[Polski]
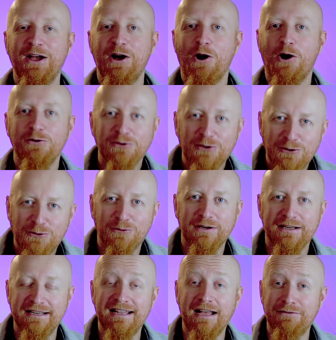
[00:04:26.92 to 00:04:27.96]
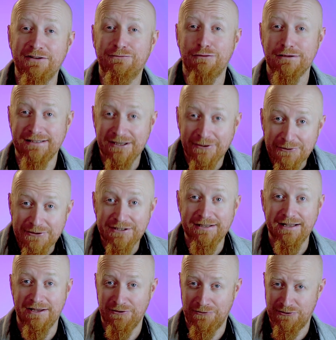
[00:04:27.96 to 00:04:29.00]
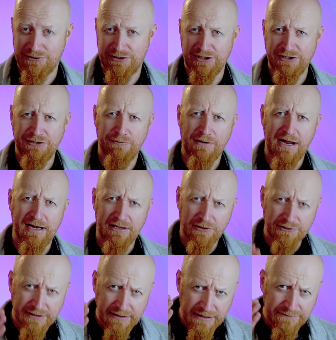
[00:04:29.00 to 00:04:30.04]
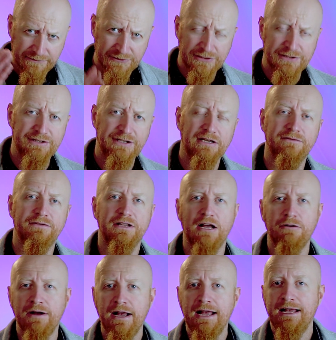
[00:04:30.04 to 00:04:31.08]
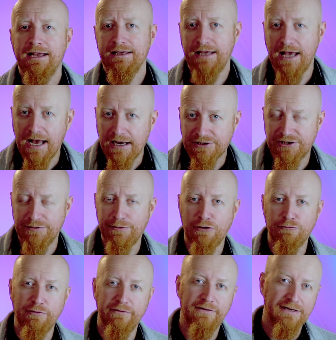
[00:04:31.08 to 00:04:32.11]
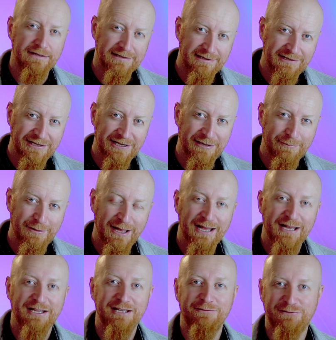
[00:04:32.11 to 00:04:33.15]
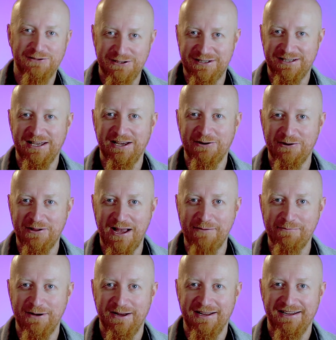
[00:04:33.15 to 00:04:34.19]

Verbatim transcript: On, który nawet własnego syna nie oszczędził, ale go za nas wszystkich wydał, jakże miałby wraz z nim i wszystkiego nam